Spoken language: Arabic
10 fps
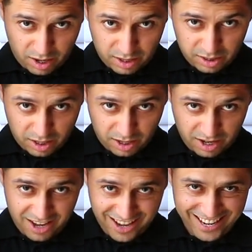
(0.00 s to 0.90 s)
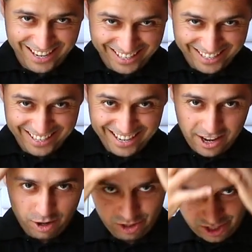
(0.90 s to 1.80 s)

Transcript: راسك كل